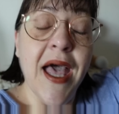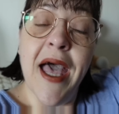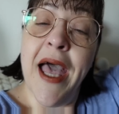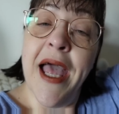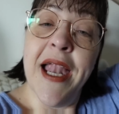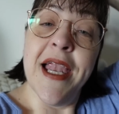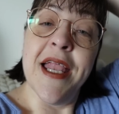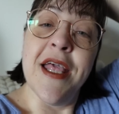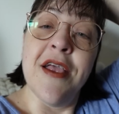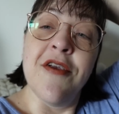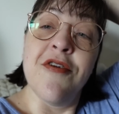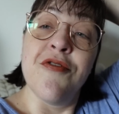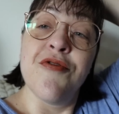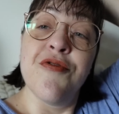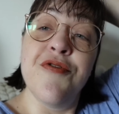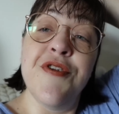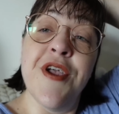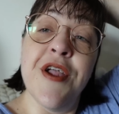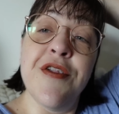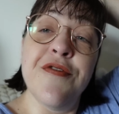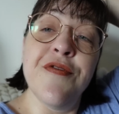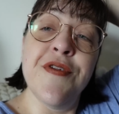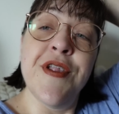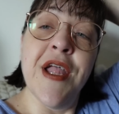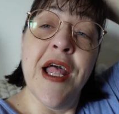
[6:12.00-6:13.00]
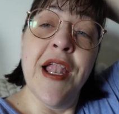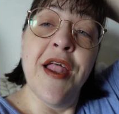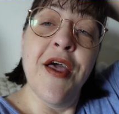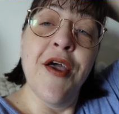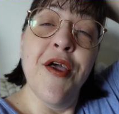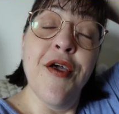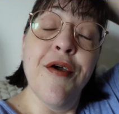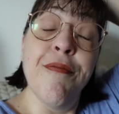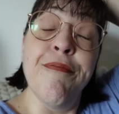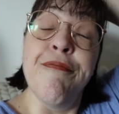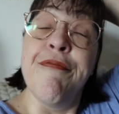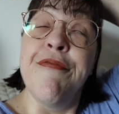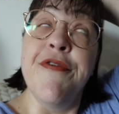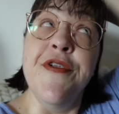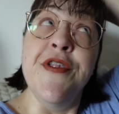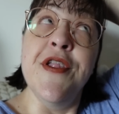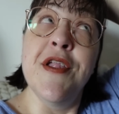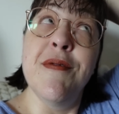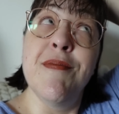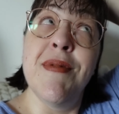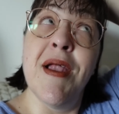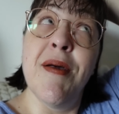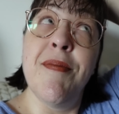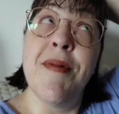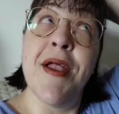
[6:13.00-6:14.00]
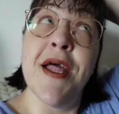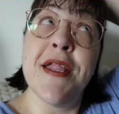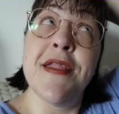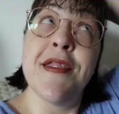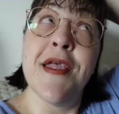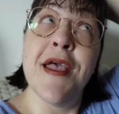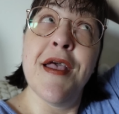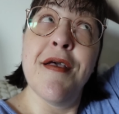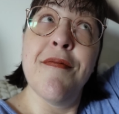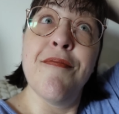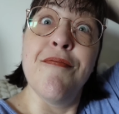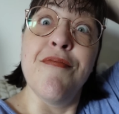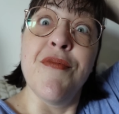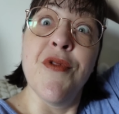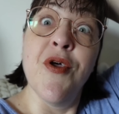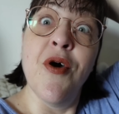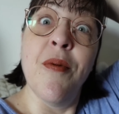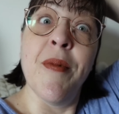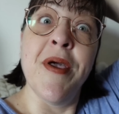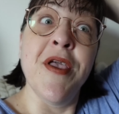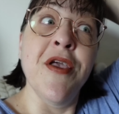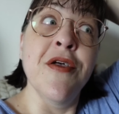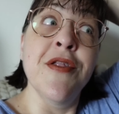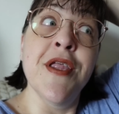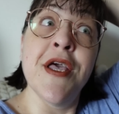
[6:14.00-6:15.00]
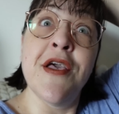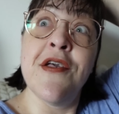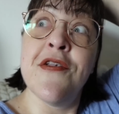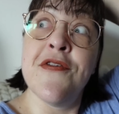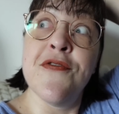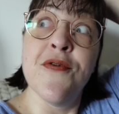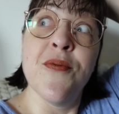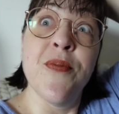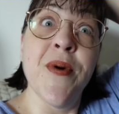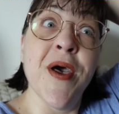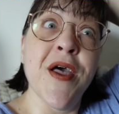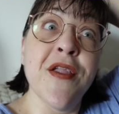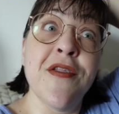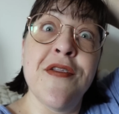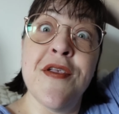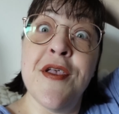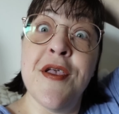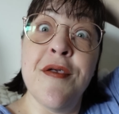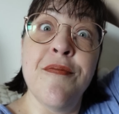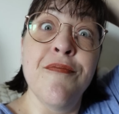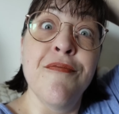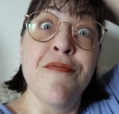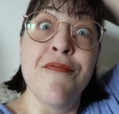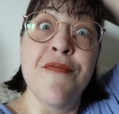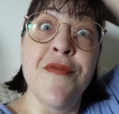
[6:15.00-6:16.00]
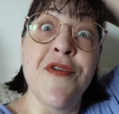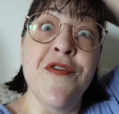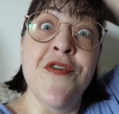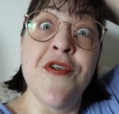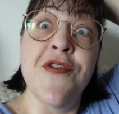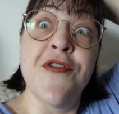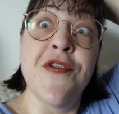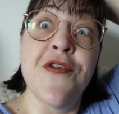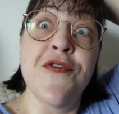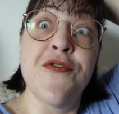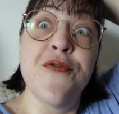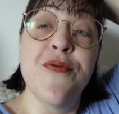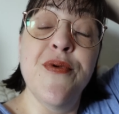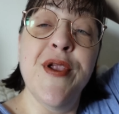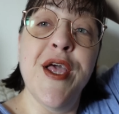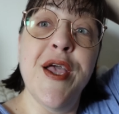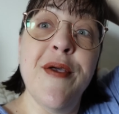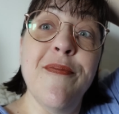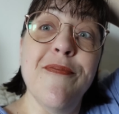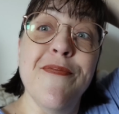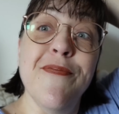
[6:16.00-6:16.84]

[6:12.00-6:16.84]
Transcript: Allez, je vous dis à tout à l'heure. Fini de blablater Non, bah, il y en a qui sont partis. Ils étaient saoulés.